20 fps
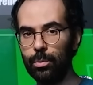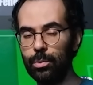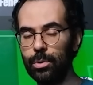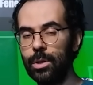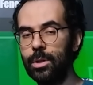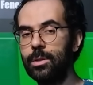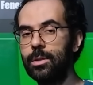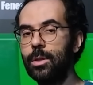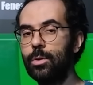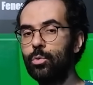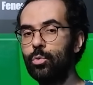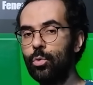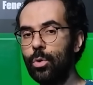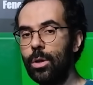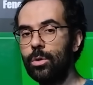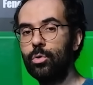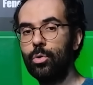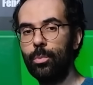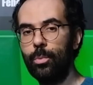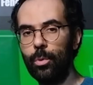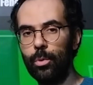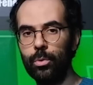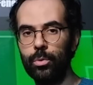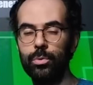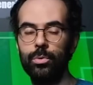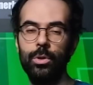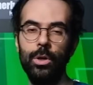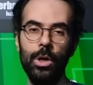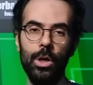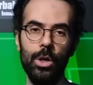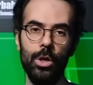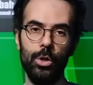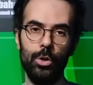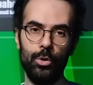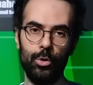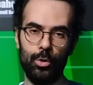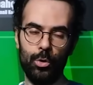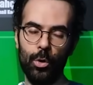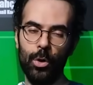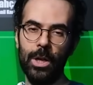bunların da duran top olduğunu
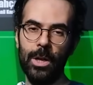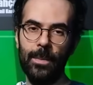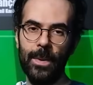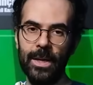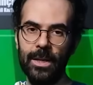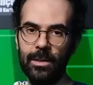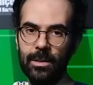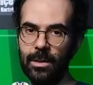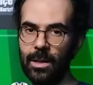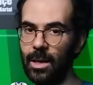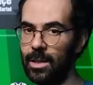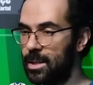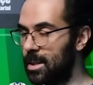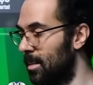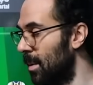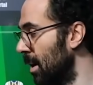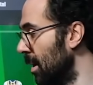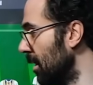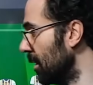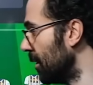söylemek lazım.